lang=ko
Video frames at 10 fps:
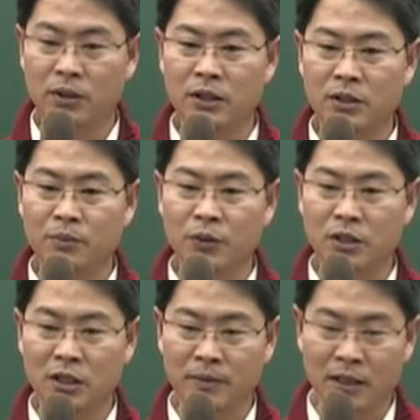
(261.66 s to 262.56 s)
권리 전부에
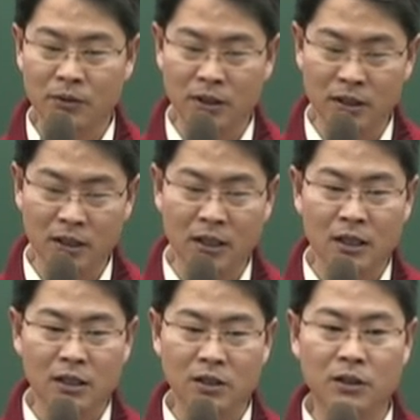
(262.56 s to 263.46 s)
성립하는 권리인데
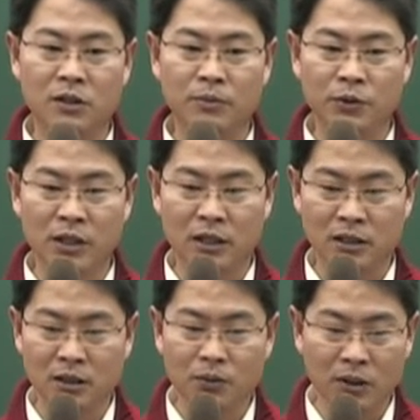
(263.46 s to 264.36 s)
제 지분이라는
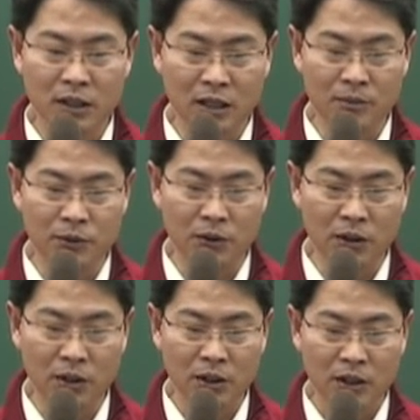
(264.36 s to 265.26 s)
것은 권리 일부죠.
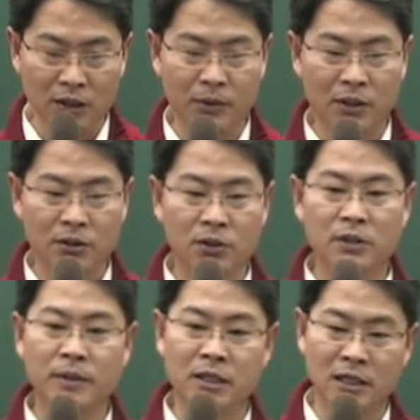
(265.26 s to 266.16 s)
일부에 대해서
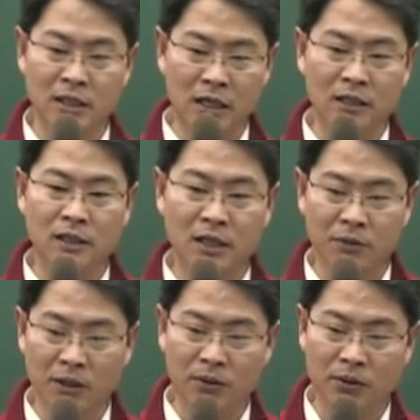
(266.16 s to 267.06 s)
성립하지
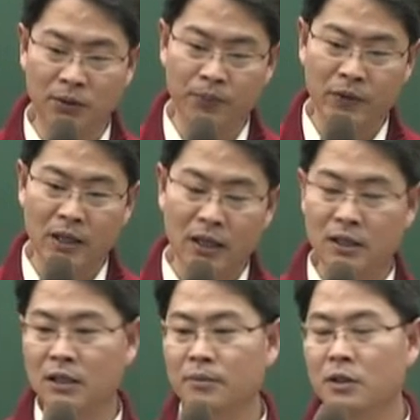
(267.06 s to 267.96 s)
않는다라고 했고요.
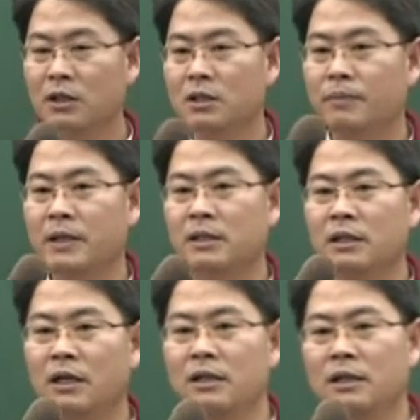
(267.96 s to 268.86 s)
자, 그러면 거기서
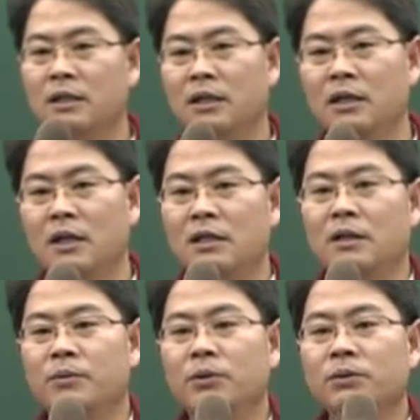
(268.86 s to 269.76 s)
파생되는 얘기가
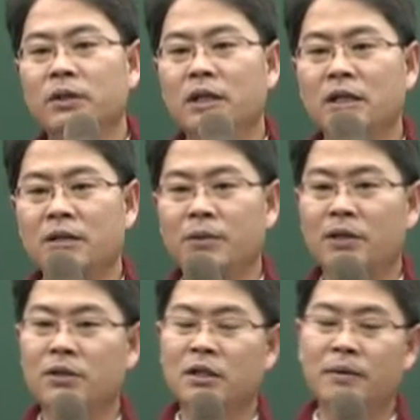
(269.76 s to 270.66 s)
자, 부동산의
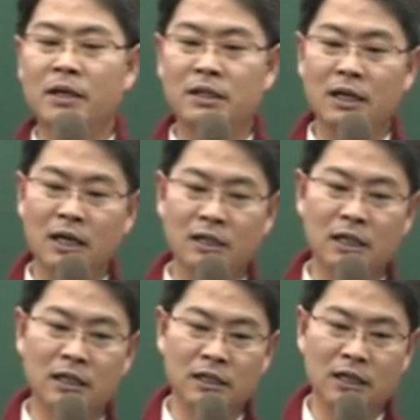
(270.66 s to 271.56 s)
일부에 성립하느냐
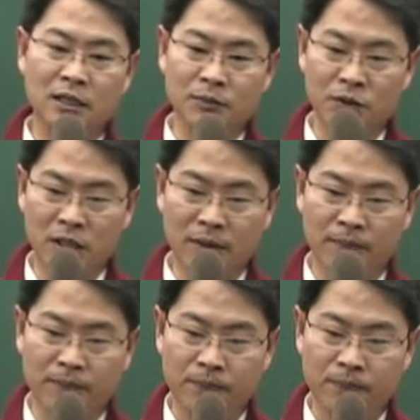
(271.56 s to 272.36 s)
하지 않느냐 이 문제.